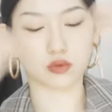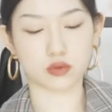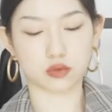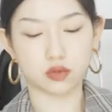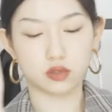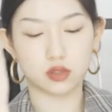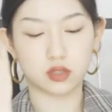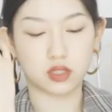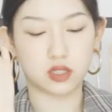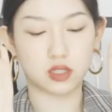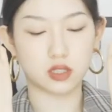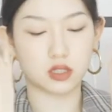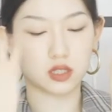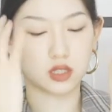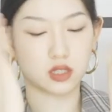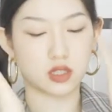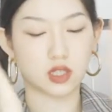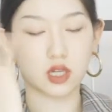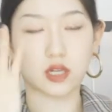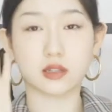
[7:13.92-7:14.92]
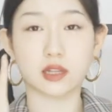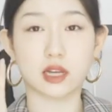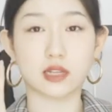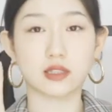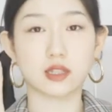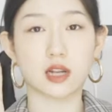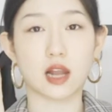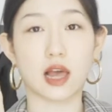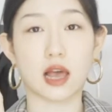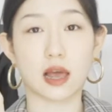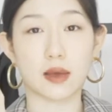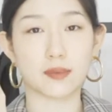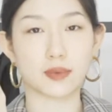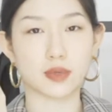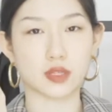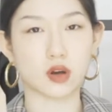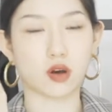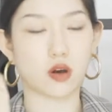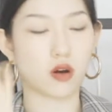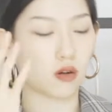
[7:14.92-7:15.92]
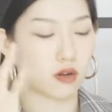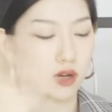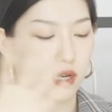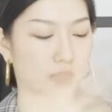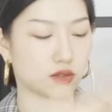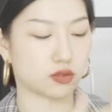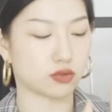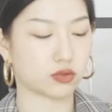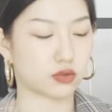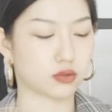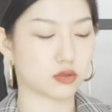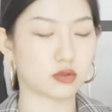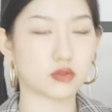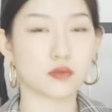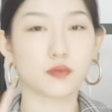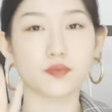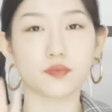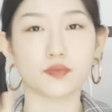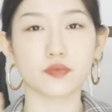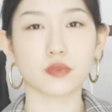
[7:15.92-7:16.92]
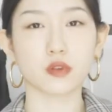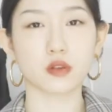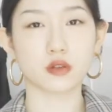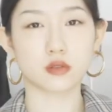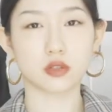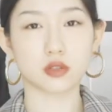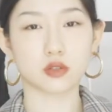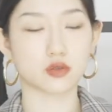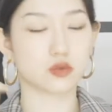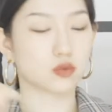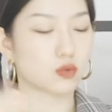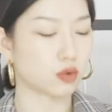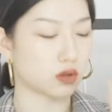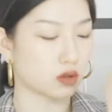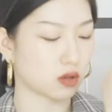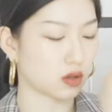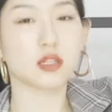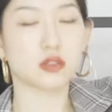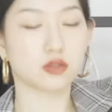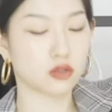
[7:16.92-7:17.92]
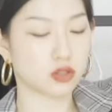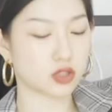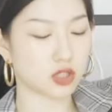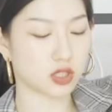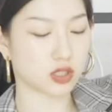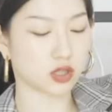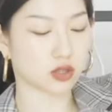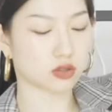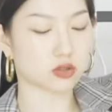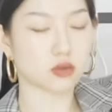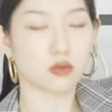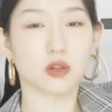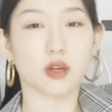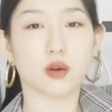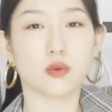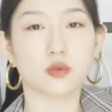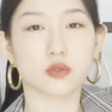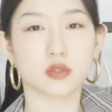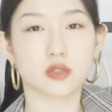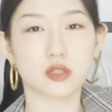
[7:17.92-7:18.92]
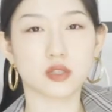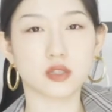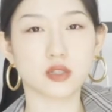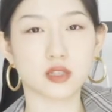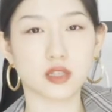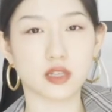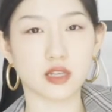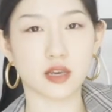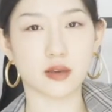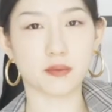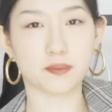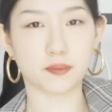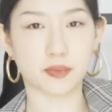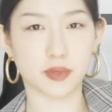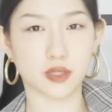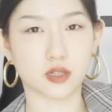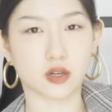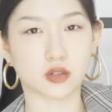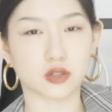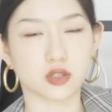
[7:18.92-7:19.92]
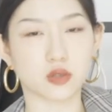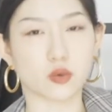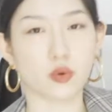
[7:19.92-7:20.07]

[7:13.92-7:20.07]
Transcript: 觉得今天这样搭起来还比较好看，就是这个组合，就这一条手链我自己也比较喜